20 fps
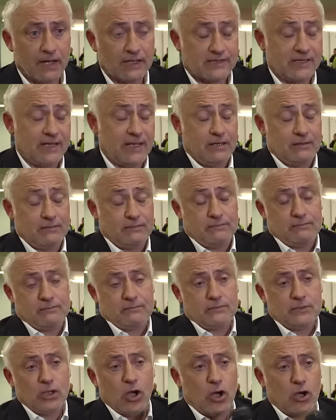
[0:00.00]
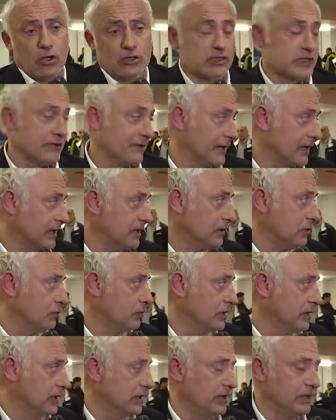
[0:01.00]
Ma ah, sì, cosa voleva? No, diceva che
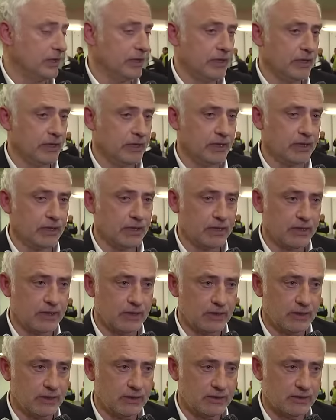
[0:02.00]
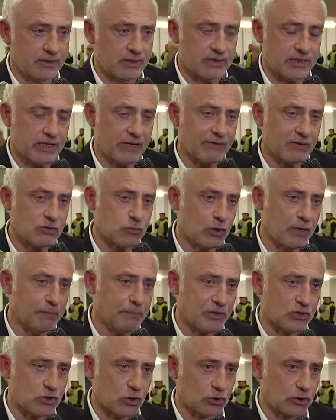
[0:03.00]
lui insisteva
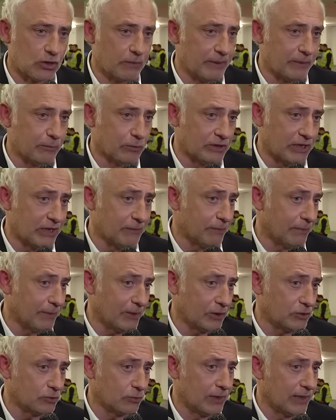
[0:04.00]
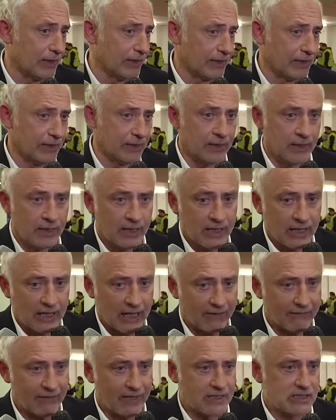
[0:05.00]
sull'episodio del primo tempo, ma gli ho detto guarda che
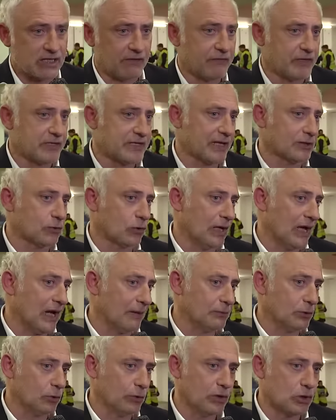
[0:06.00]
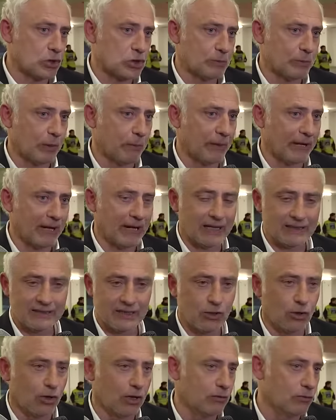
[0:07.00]
aveva già fischiato l'arbitro, quindi non si può parlare di
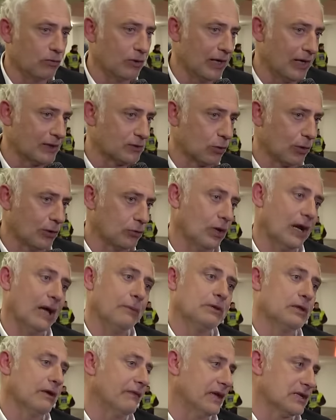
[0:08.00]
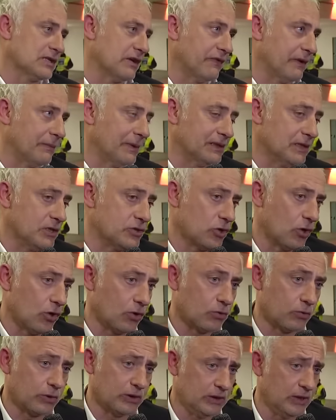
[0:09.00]
gol annullato quando l'arbitro aveva già fermato il
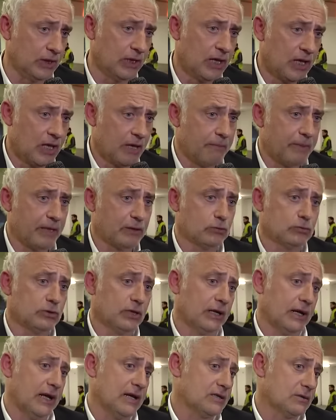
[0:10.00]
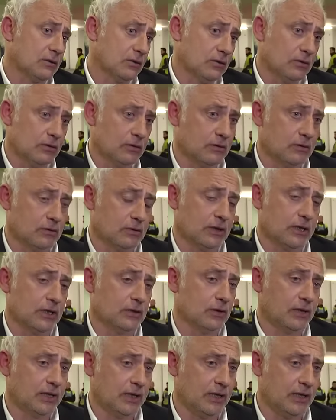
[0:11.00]
gioco, quindi per tutto il resto
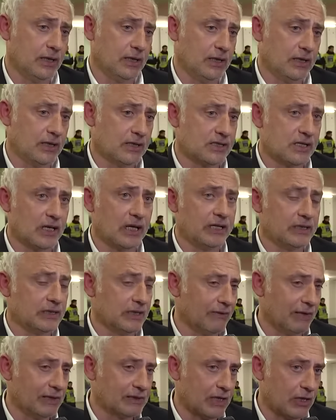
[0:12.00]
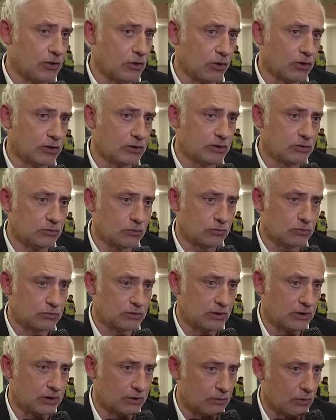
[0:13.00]
credo che sia lì davanti agli occhi di
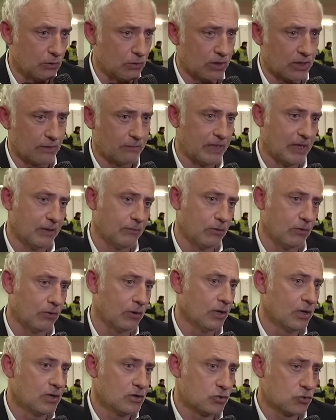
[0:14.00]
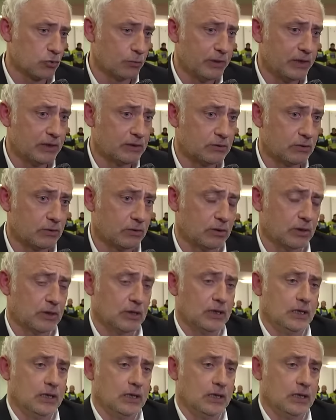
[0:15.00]
tutti quello che abbiamo subito.